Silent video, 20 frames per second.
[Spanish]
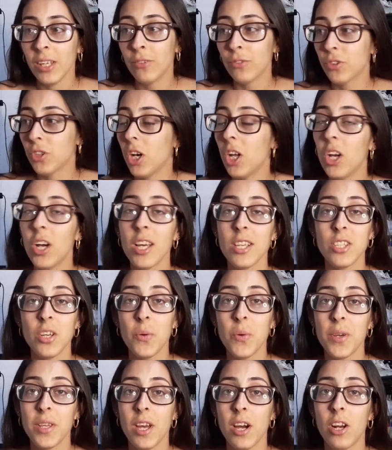todos esos
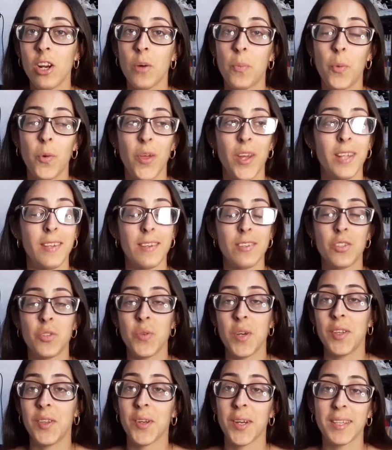videos los pudiera estar
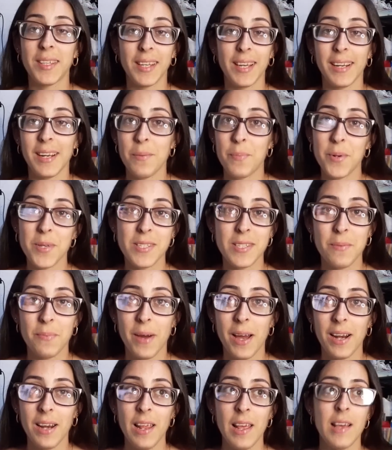subiendo en este canal
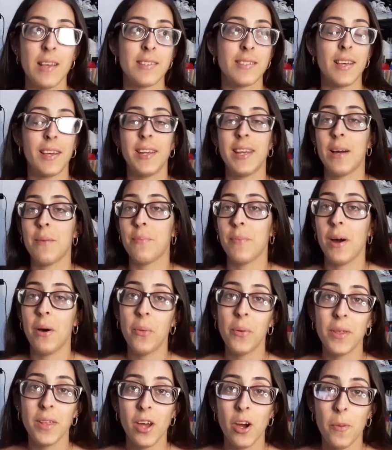principal. Serían más
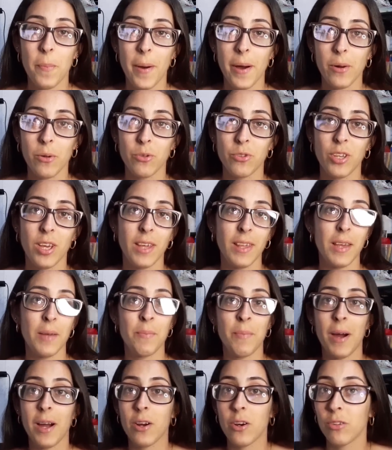videos para ustedes,
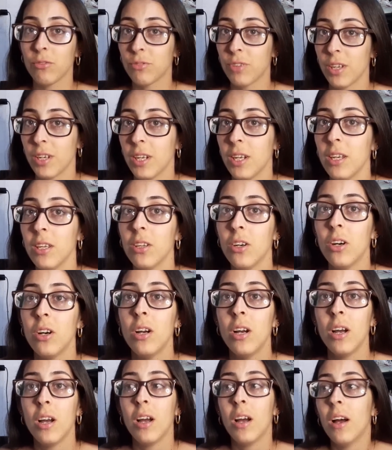más contenido.
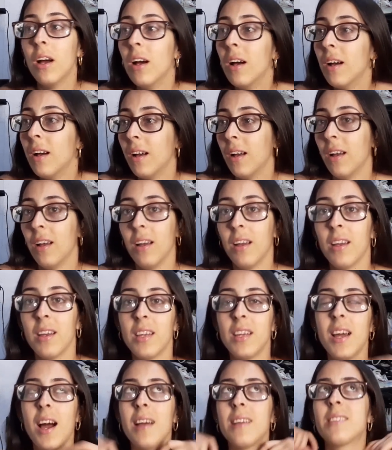
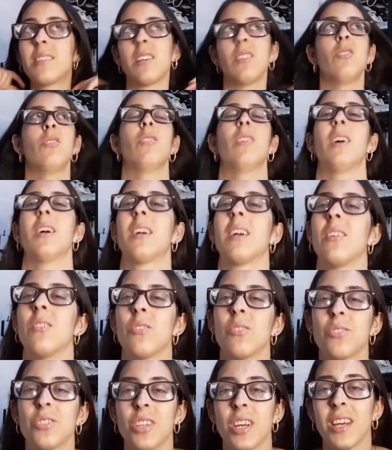Y ay, señor, es que
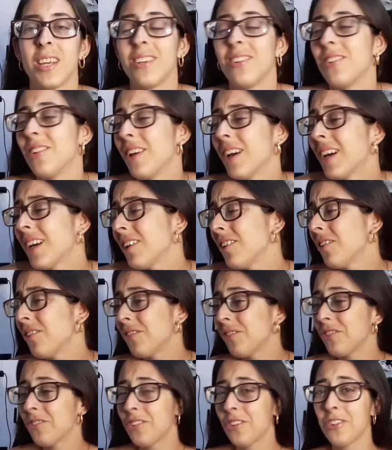no sé. Es que yo
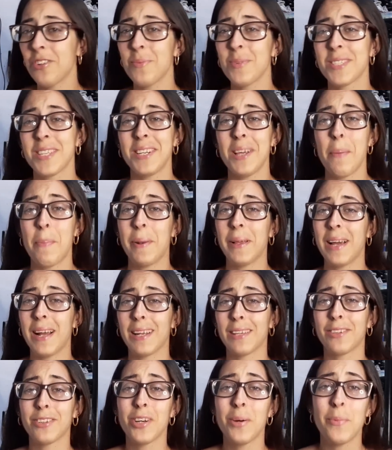no, yo no me sé ni explicar.
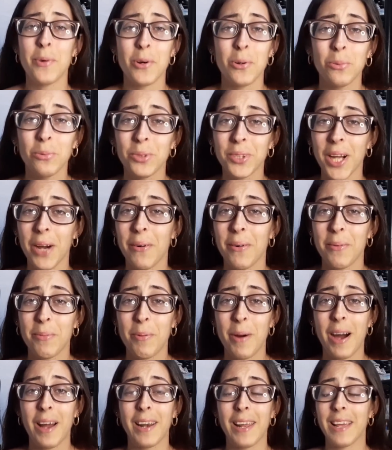Esto es como un
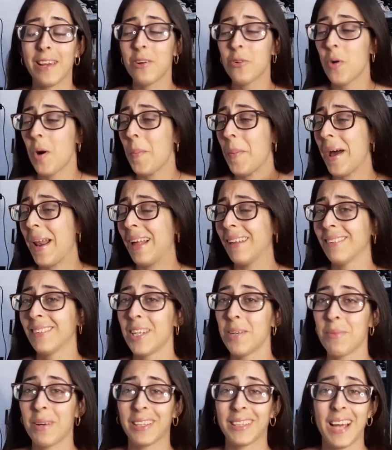lengua para adelante
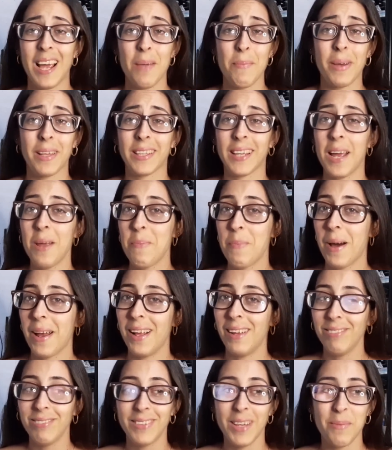y para atrás y para atrás y para
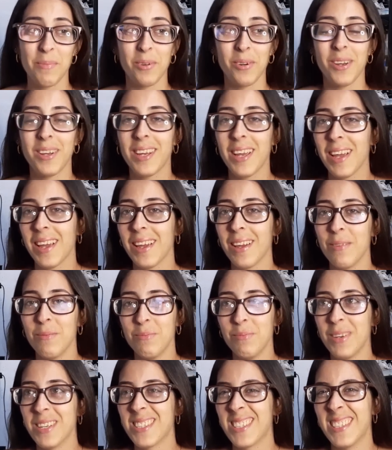adelante. Pero es que
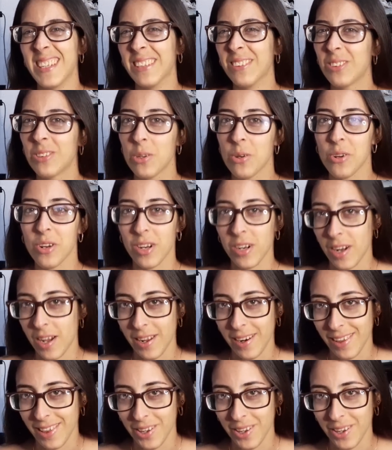me siento rara,